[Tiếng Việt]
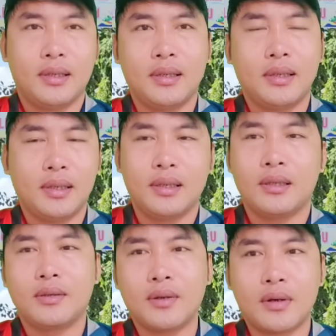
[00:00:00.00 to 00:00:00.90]

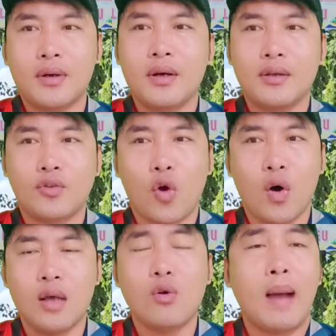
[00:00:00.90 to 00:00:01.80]
à, cho nó
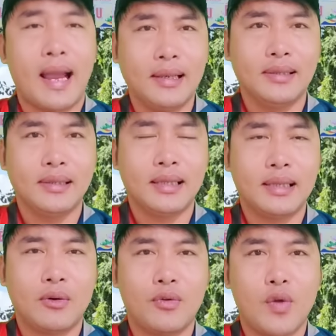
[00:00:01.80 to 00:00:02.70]
thỏa mãn cái
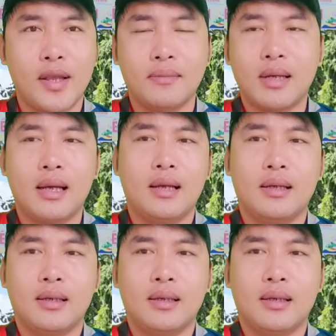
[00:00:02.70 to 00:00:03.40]
câu chuyện mà